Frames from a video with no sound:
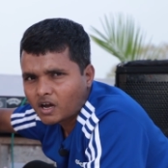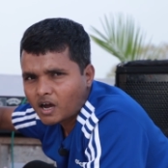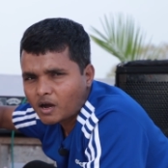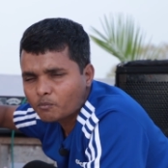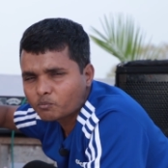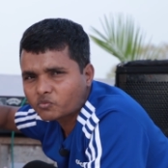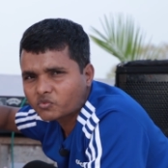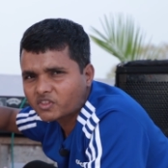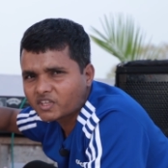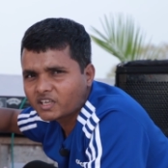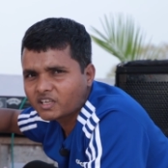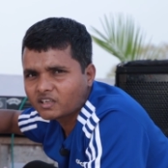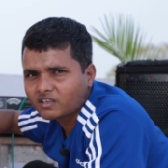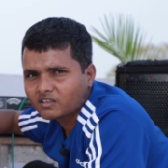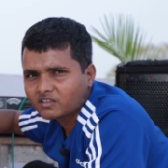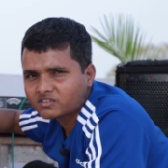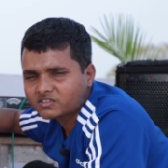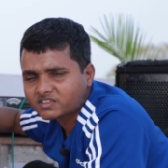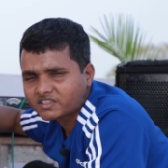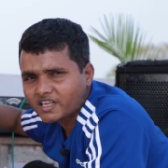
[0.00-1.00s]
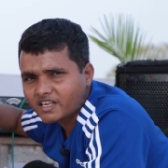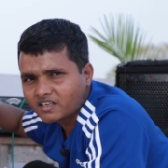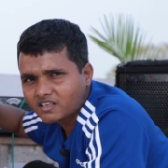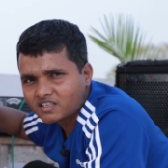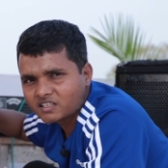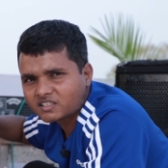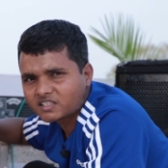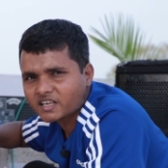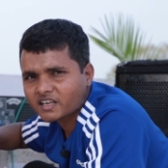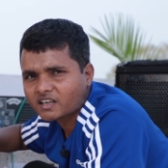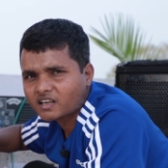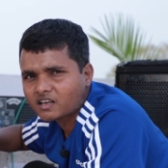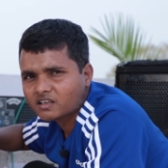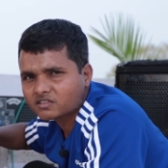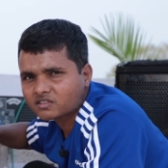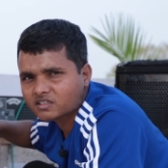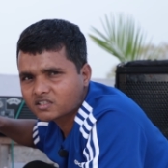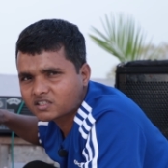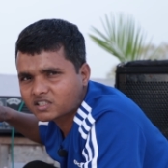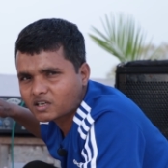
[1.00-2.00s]
हम तीन से नीचे
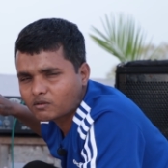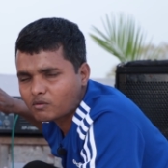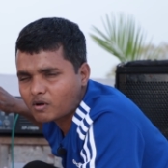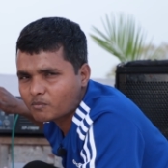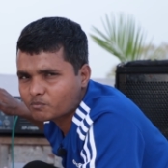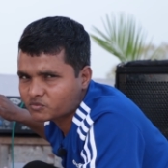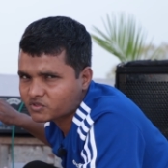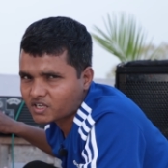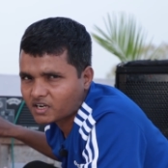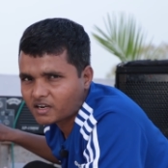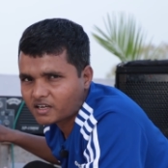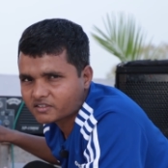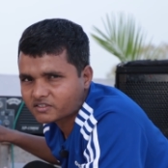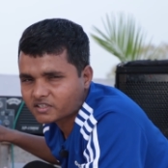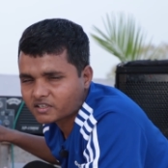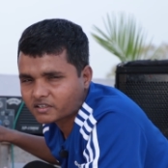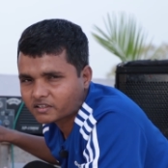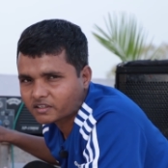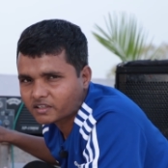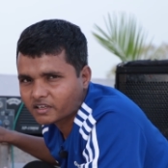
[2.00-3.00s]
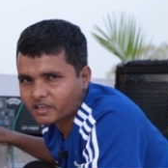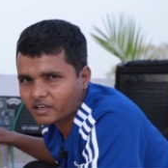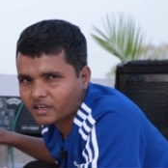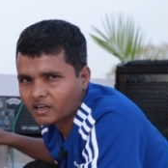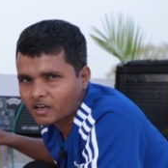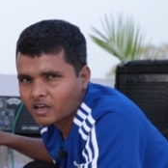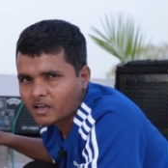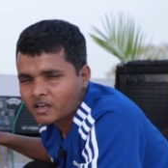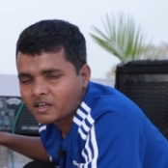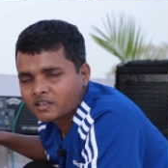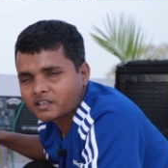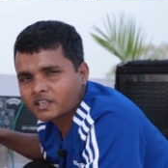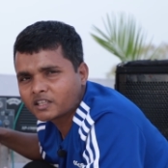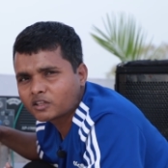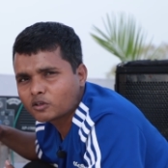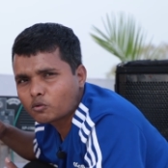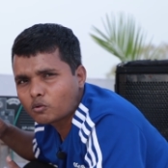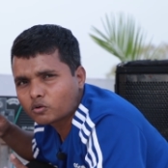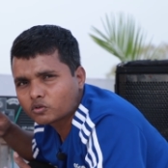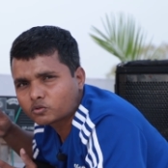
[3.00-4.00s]
का सिस्टम हम चला सकते हैं
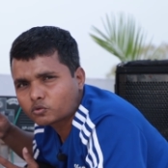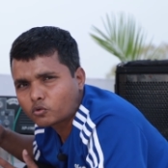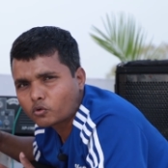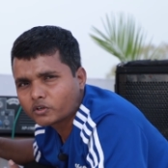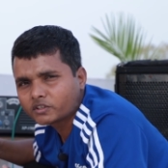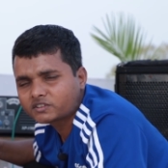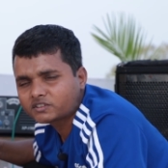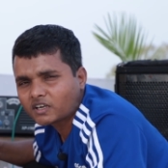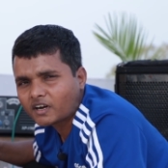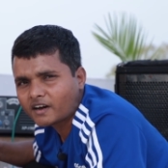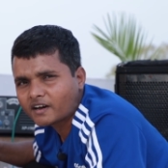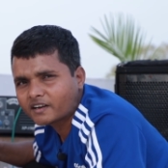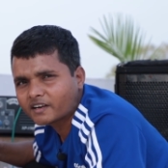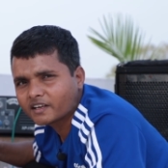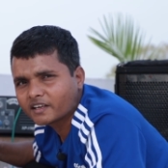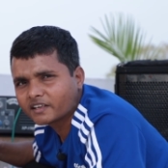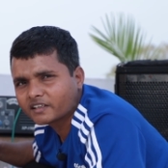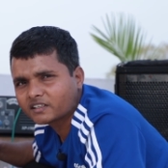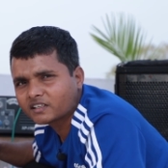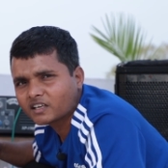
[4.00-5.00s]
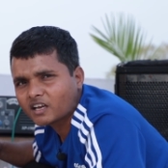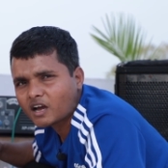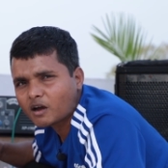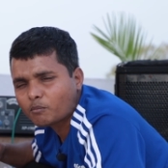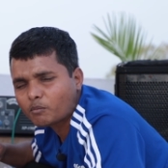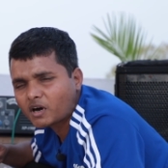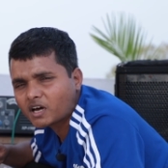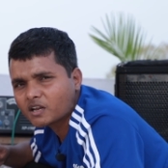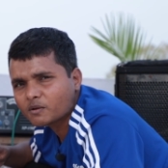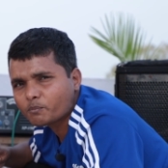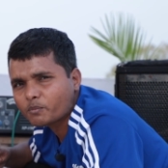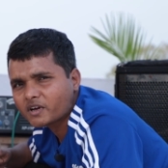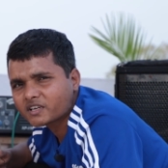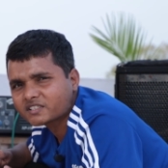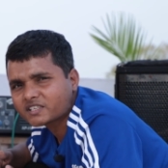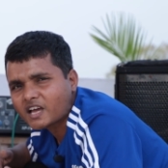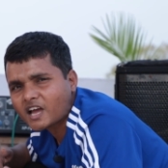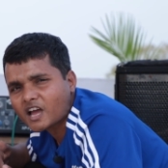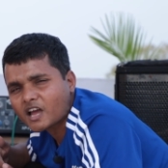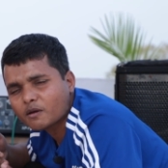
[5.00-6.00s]
यदि वो कोई चाह रहे हैं कि हमारे
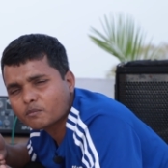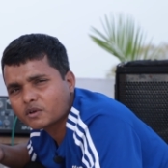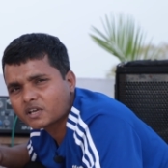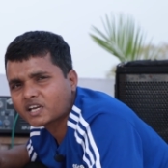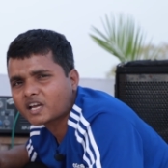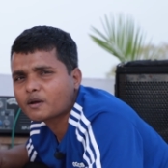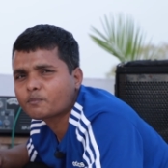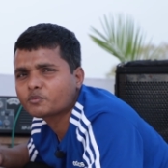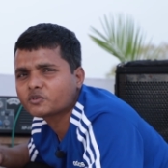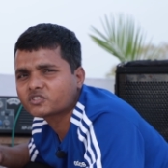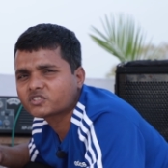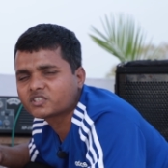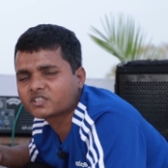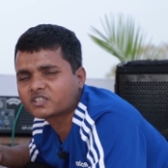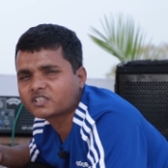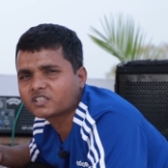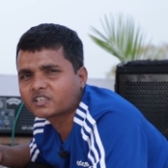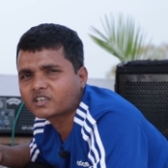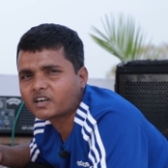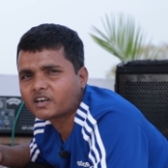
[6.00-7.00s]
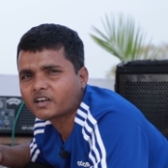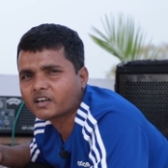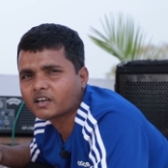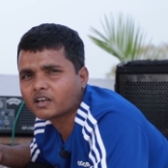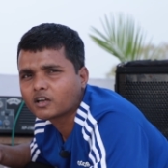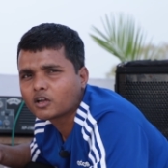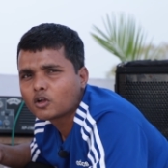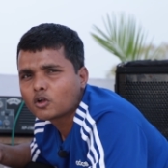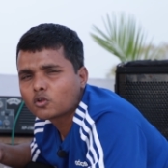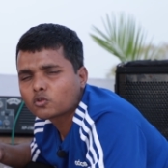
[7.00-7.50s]
पास हैवी कैपेसिटी का है